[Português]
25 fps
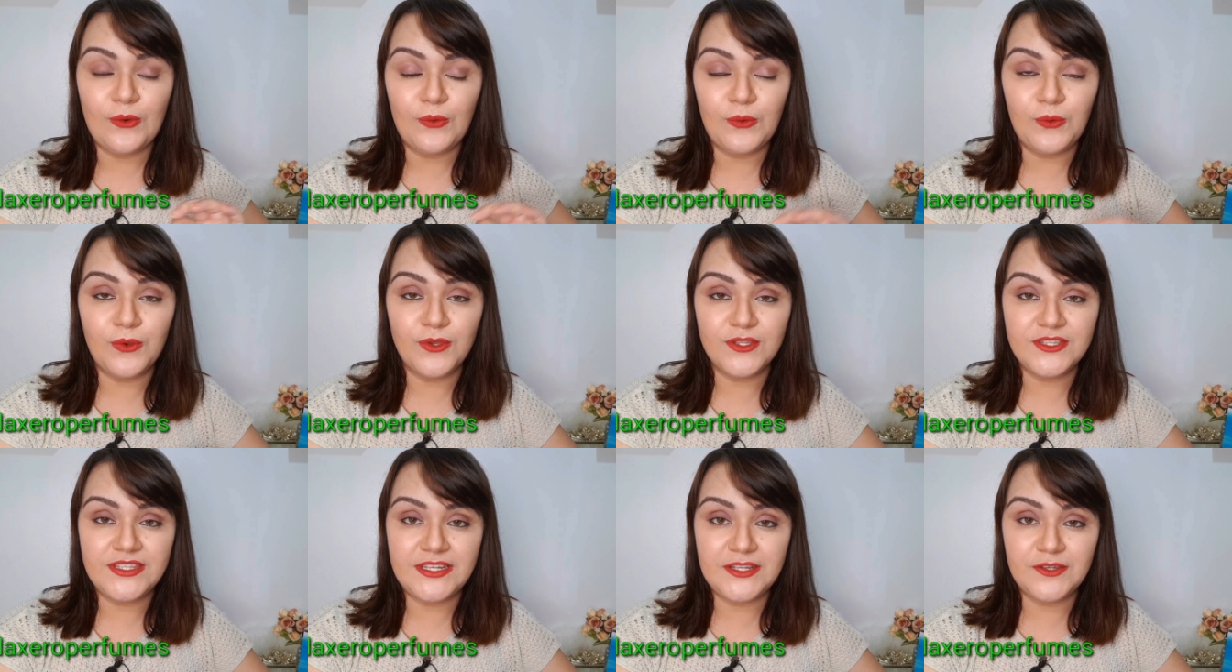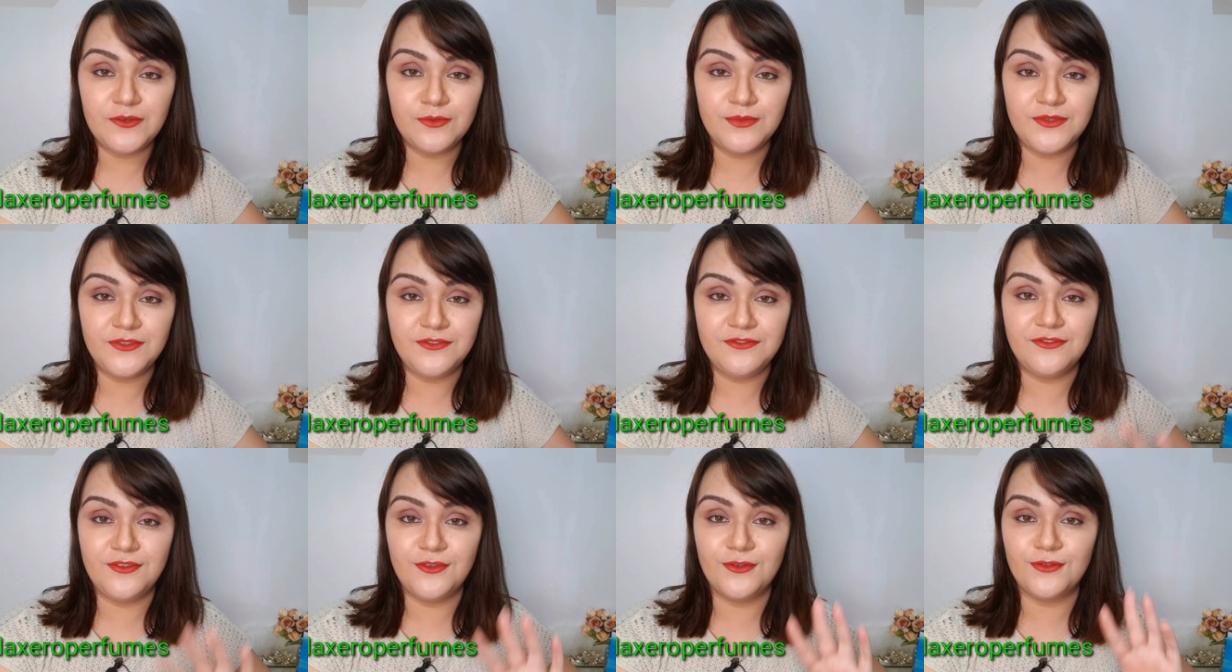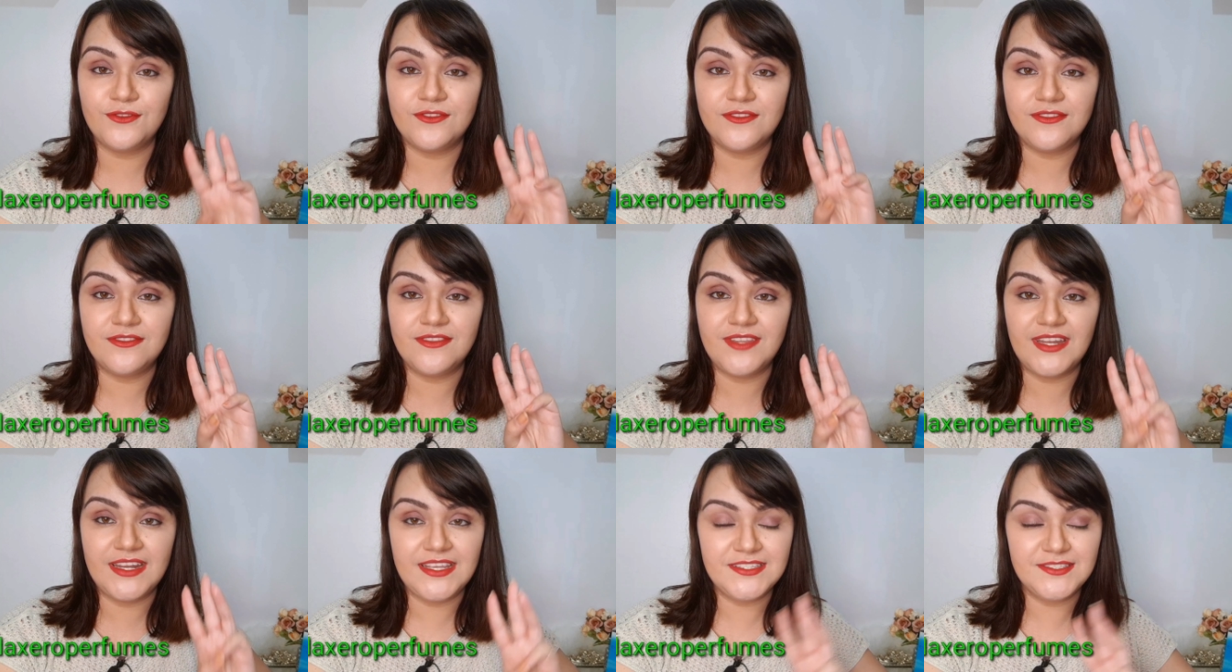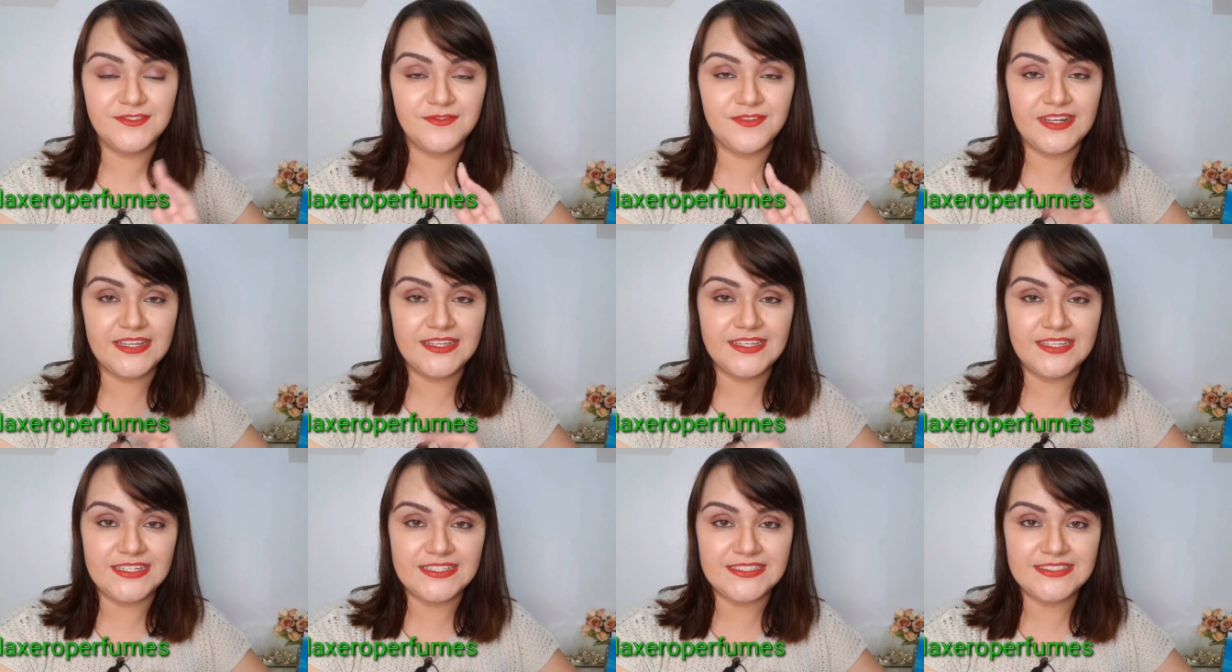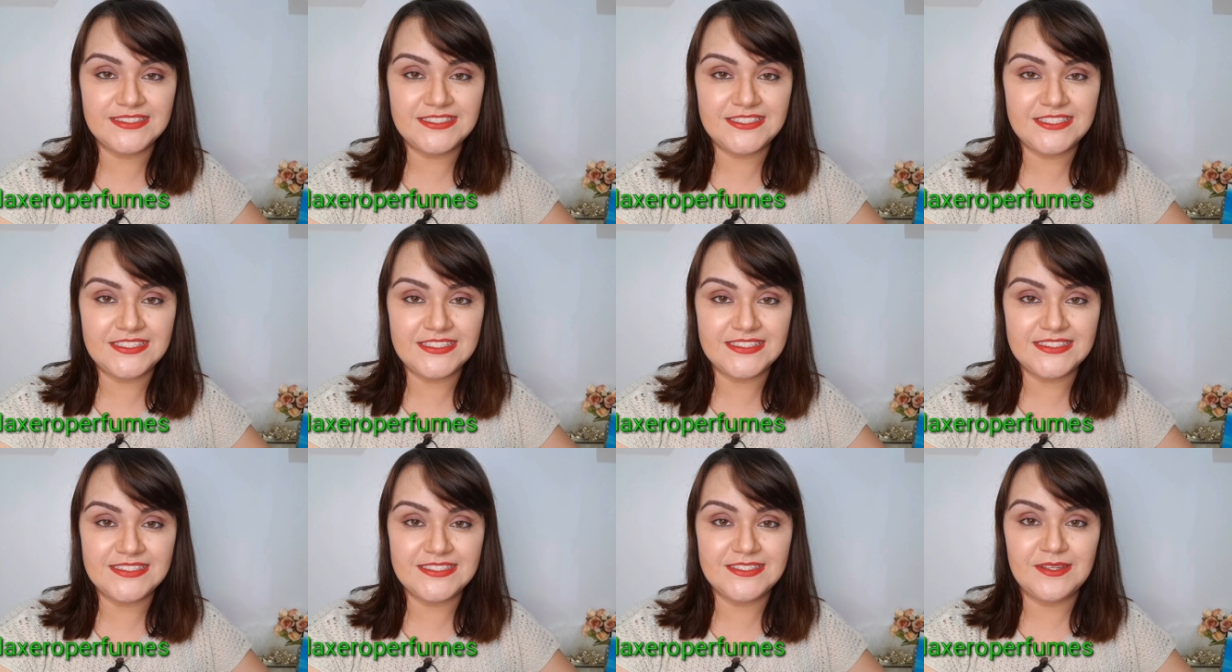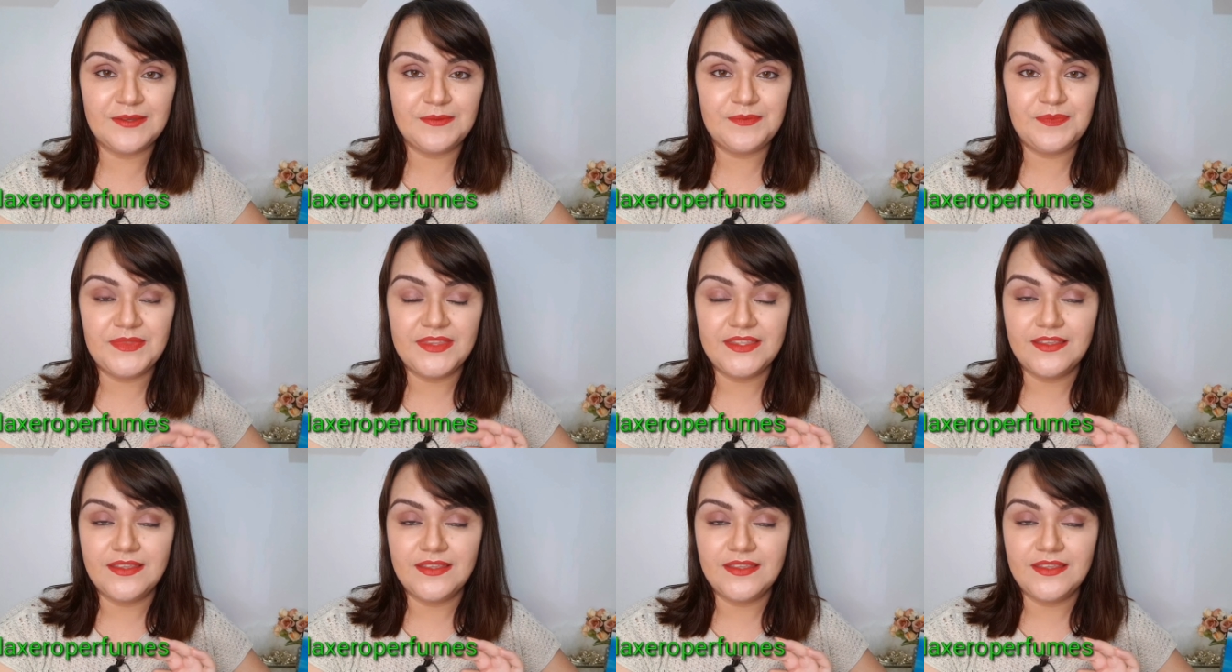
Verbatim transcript: O Rodrigo me enviou três fragrâncias